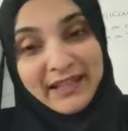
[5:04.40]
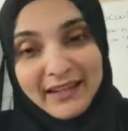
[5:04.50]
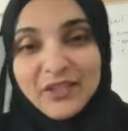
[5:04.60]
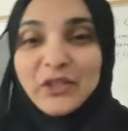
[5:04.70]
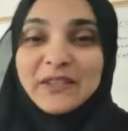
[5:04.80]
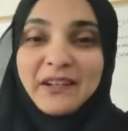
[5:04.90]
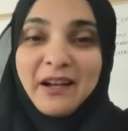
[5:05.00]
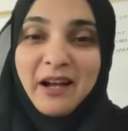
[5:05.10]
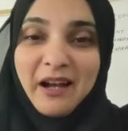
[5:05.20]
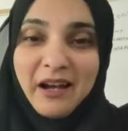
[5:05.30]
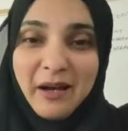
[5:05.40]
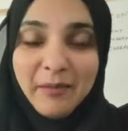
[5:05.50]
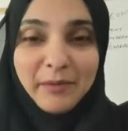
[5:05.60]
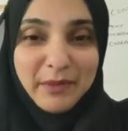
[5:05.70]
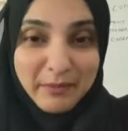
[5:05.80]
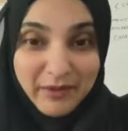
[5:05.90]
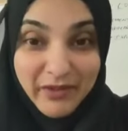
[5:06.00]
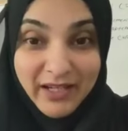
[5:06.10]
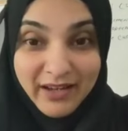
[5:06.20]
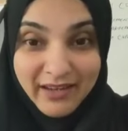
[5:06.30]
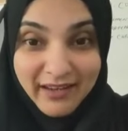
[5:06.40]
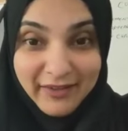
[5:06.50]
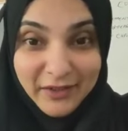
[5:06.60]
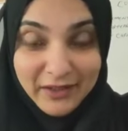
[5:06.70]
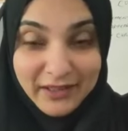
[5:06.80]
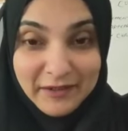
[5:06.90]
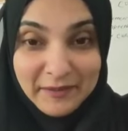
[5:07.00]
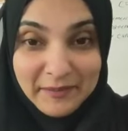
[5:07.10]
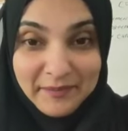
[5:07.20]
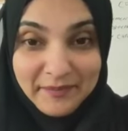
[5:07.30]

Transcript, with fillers: तरह जिस तरह आप अपनी बीवी का ख्याल रखते हैं